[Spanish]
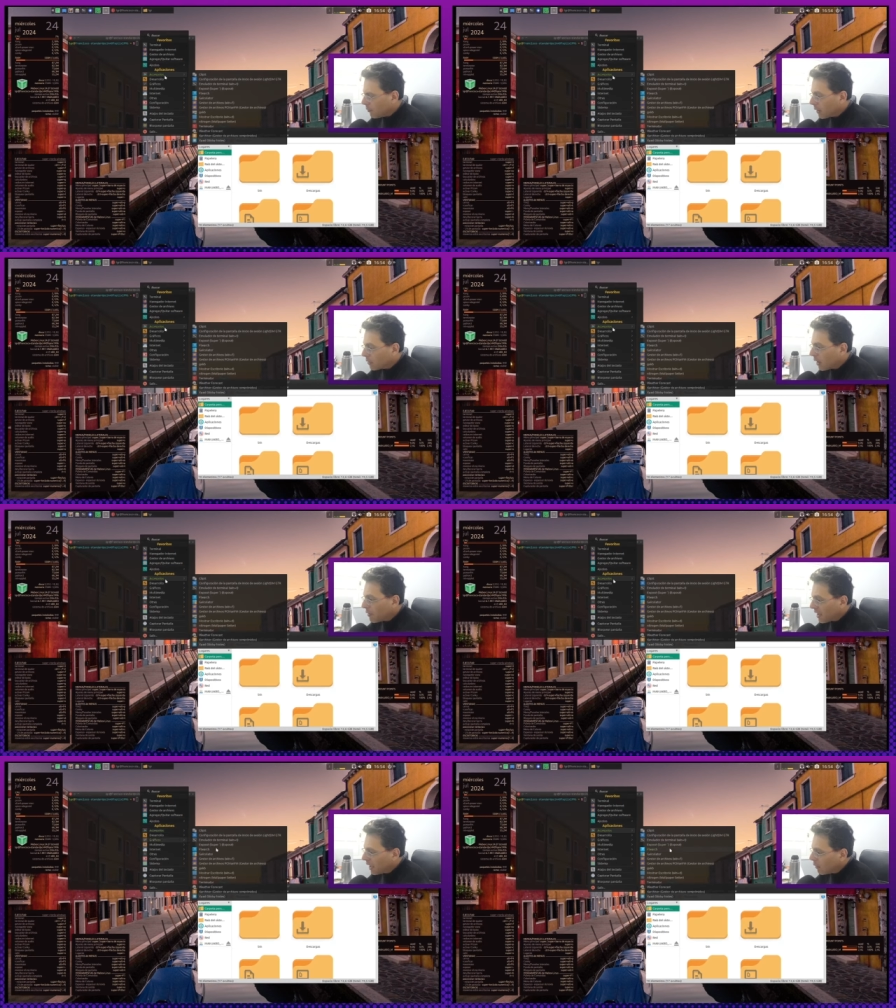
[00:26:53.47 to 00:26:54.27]
Bueno, trae
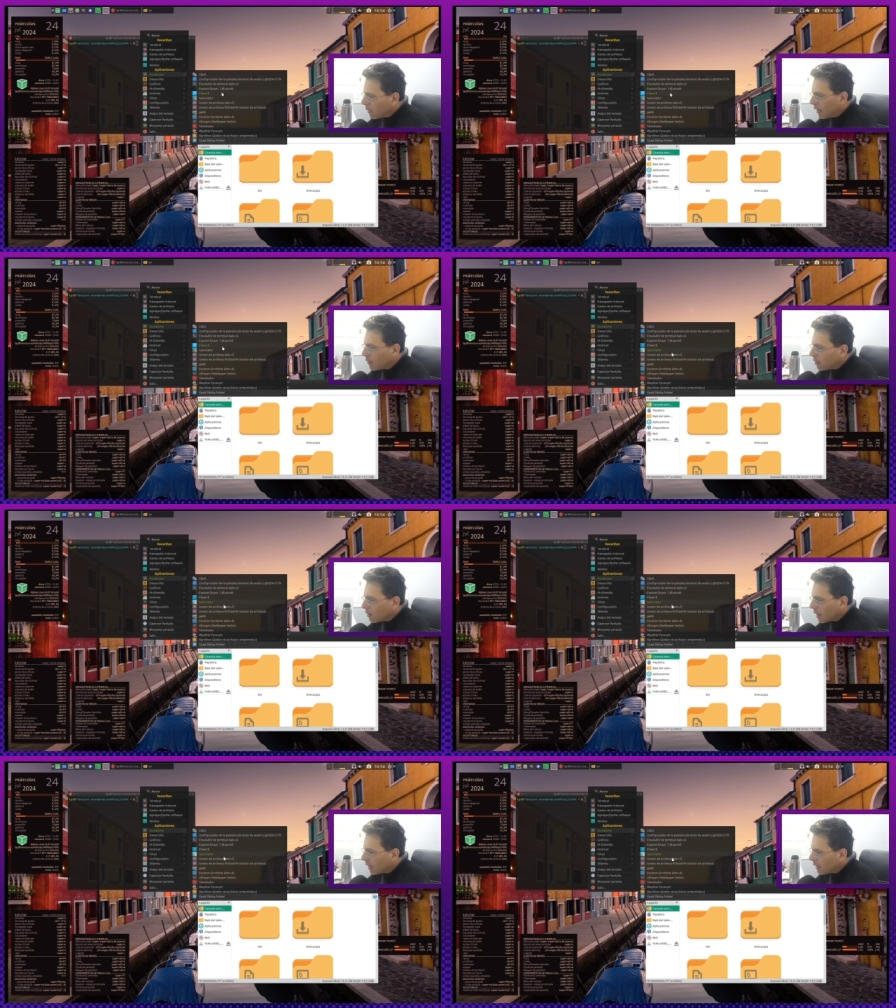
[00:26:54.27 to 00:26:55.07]
una
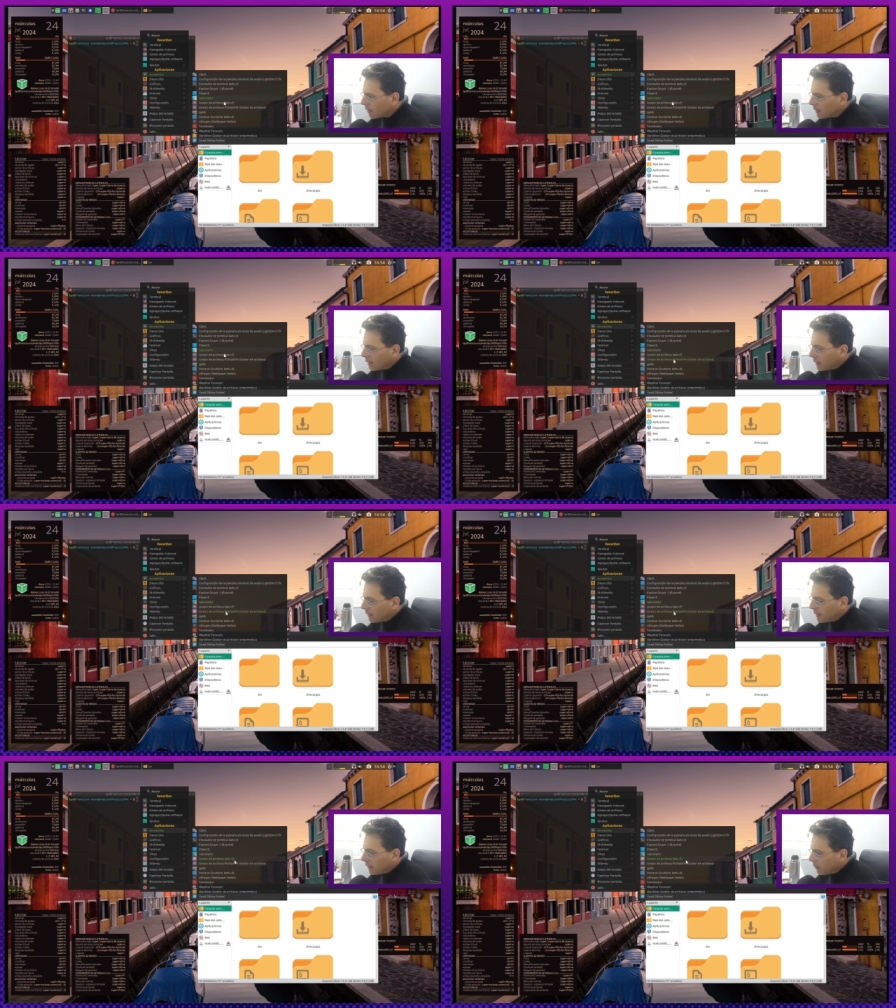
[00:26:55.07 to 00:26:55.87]
calculadora.
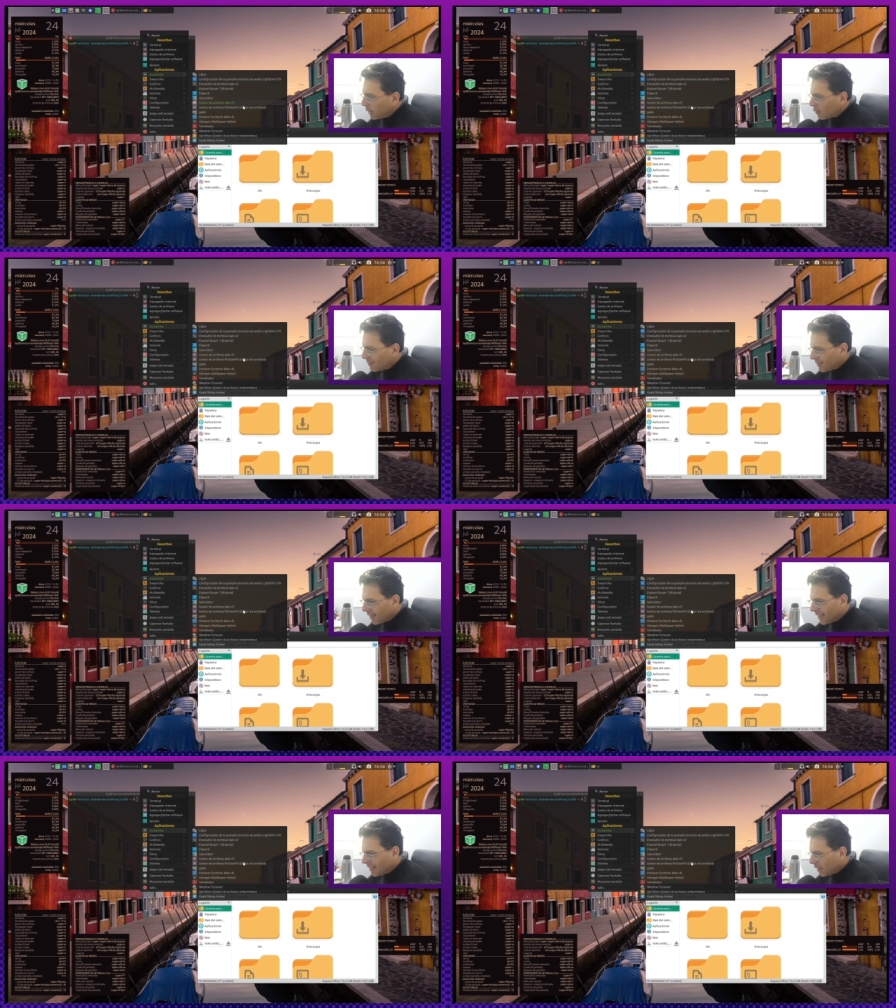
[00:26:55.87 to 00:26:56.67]
Eh, bueno, es
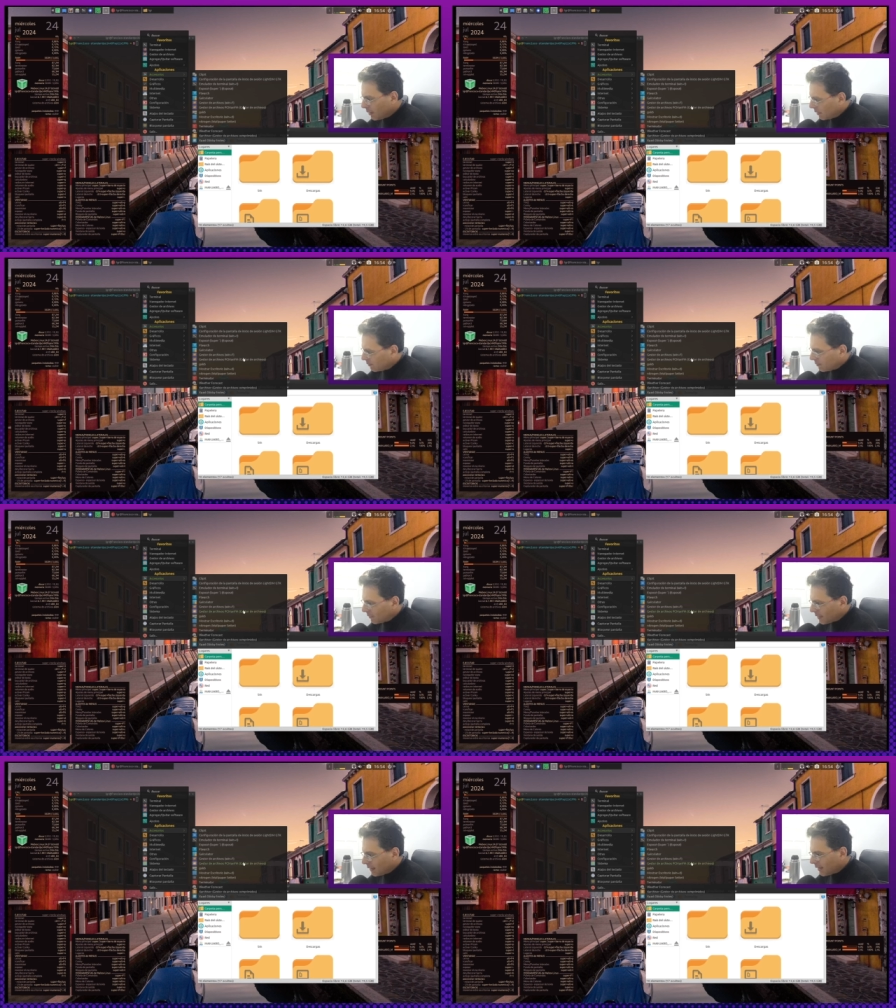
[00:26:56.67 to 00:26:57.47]
decir,
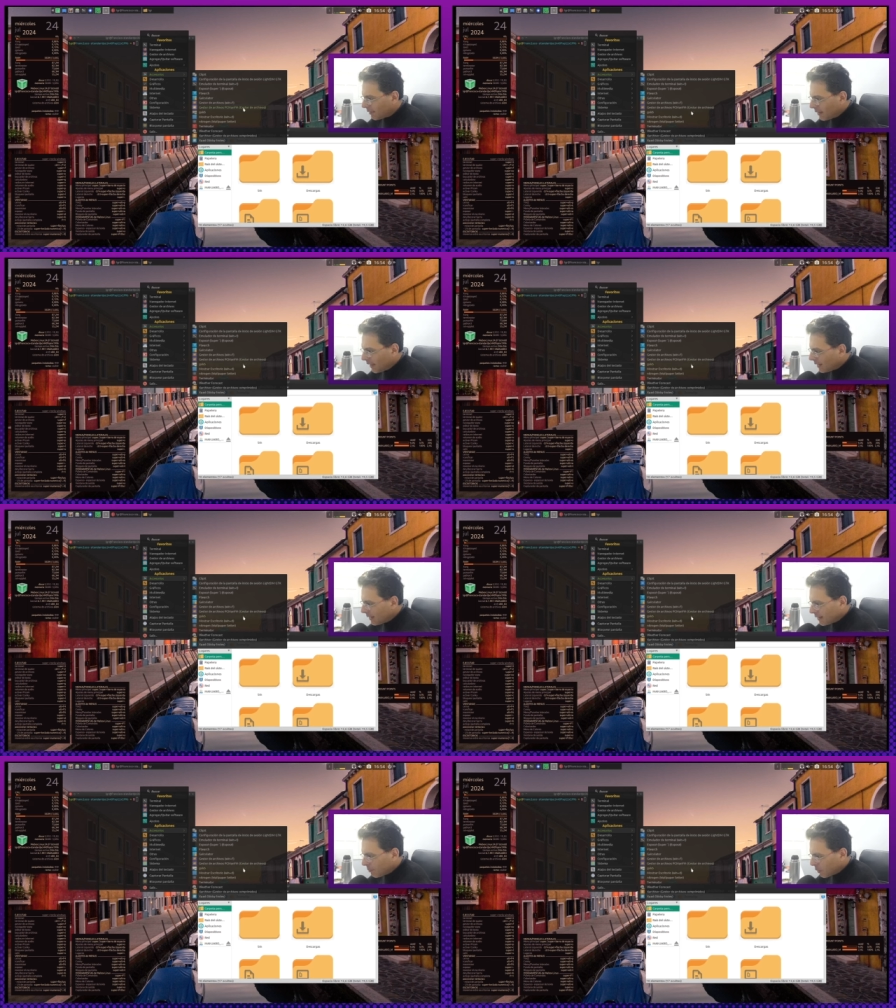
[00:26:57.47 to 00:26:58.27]
mm, les
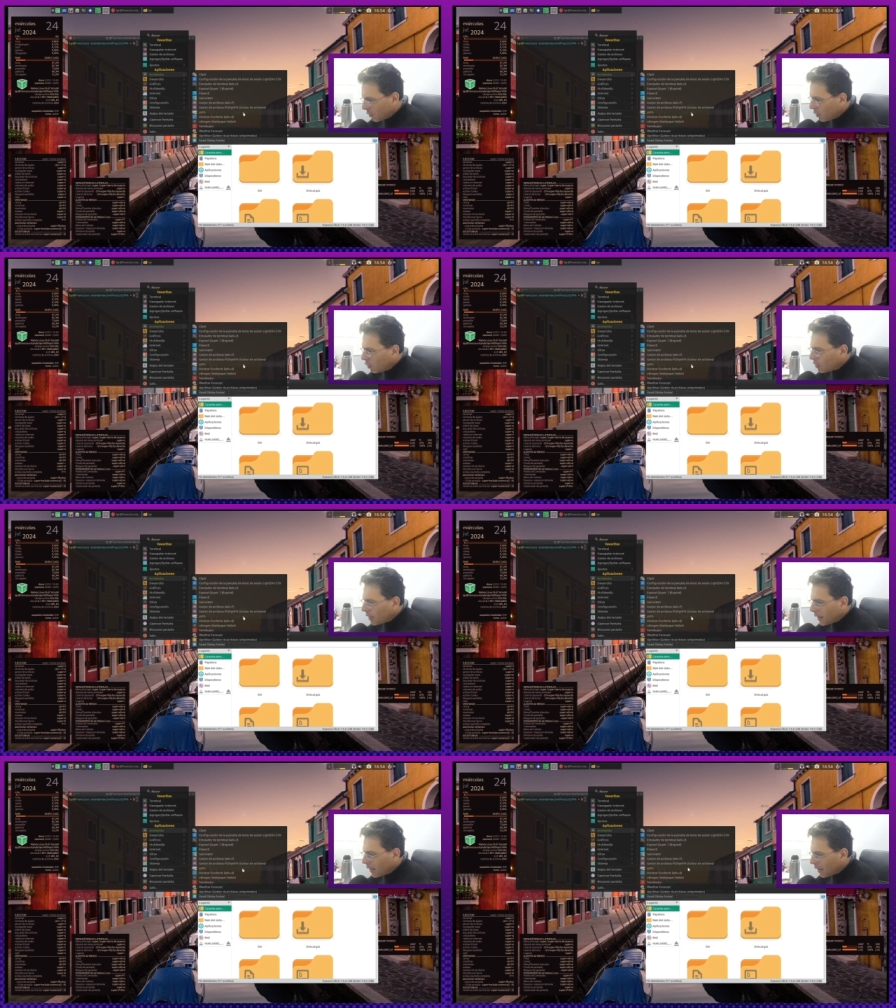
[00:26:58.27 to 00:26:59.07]
anticipo, no
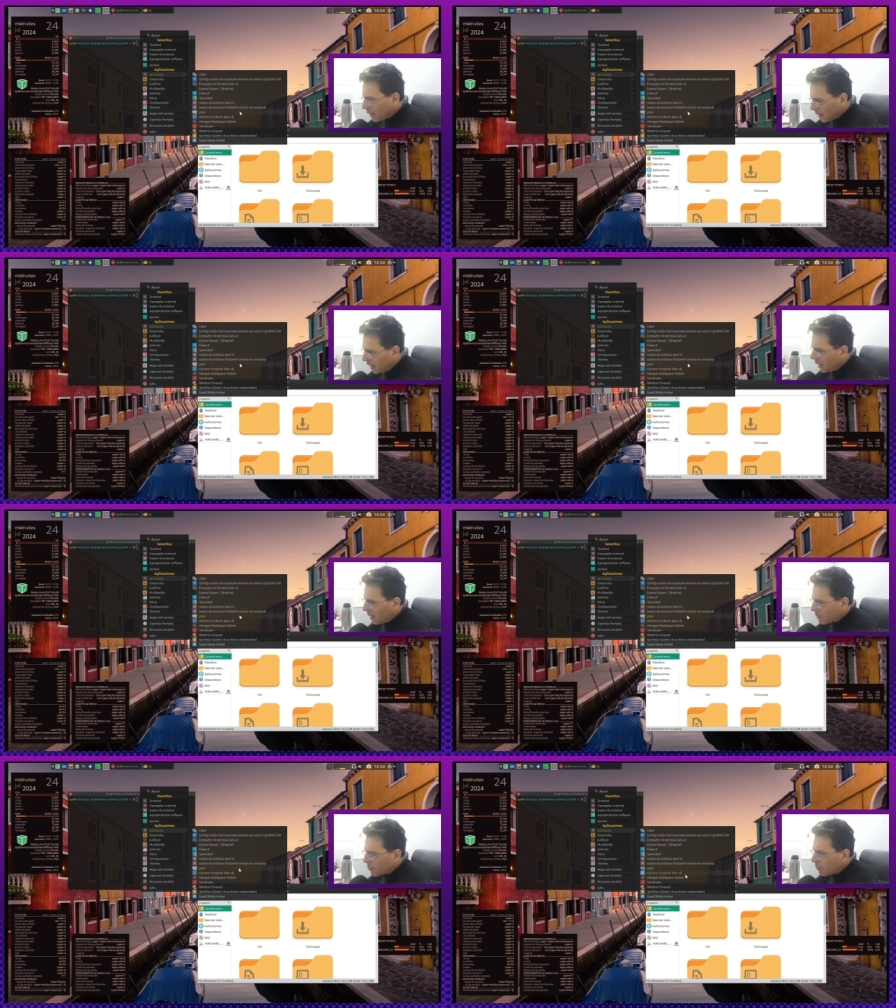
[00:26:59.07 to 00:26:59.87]
tiene
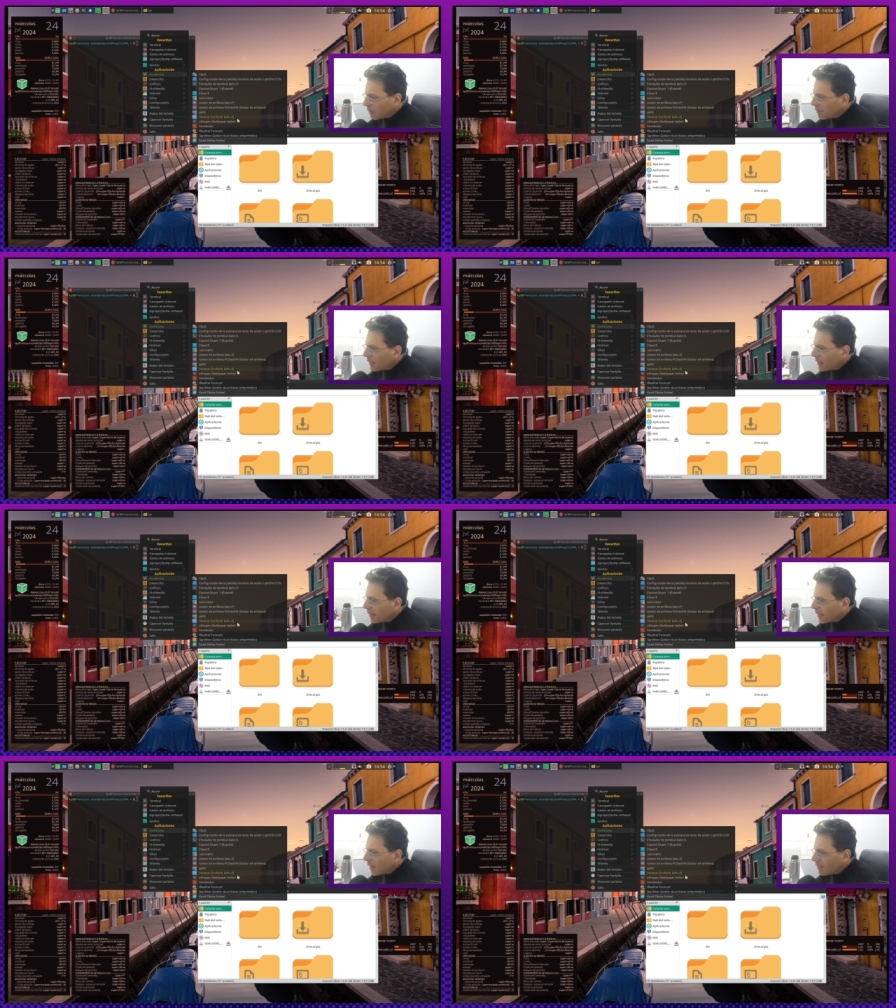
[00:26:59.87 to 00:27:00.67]

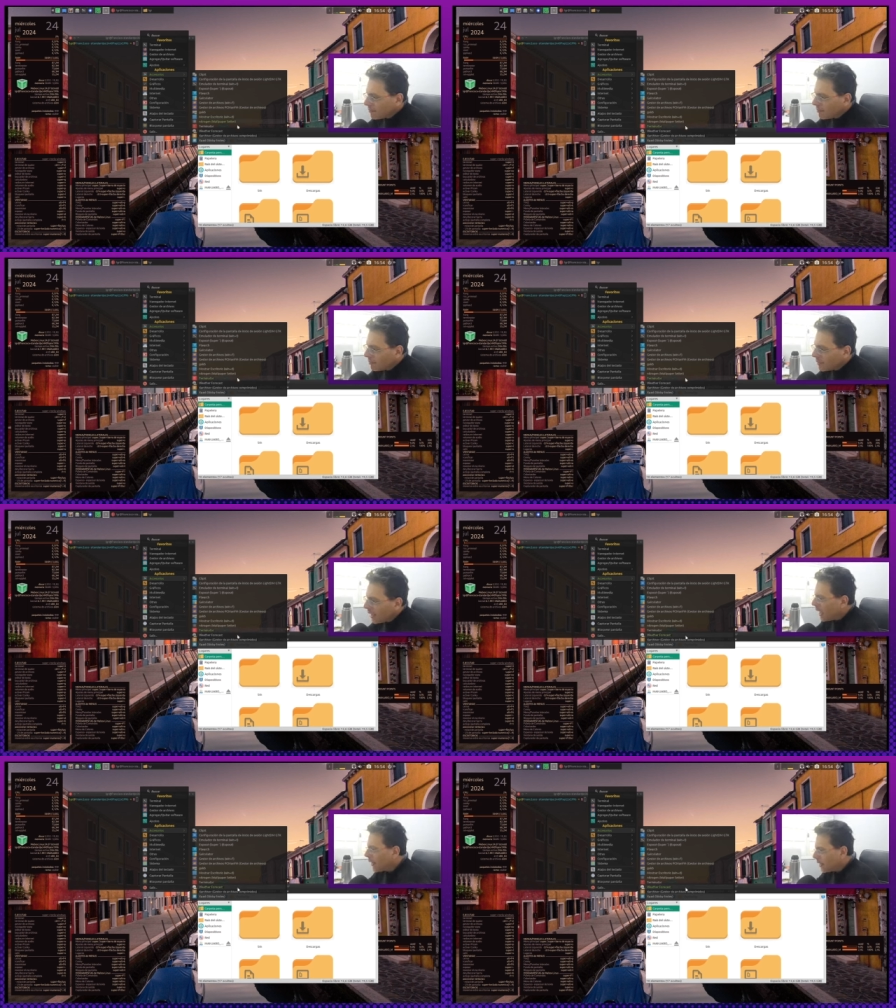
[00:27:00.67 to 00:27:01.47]
absolutamente
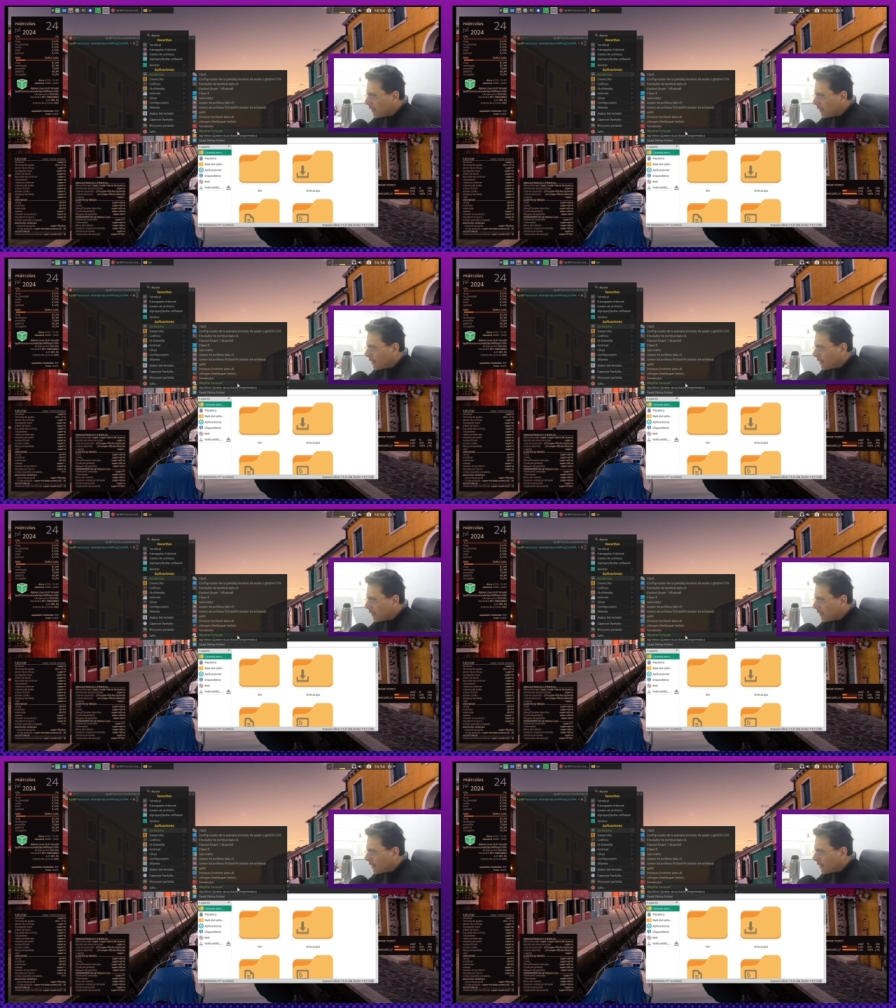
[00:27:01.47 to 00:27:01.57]
nada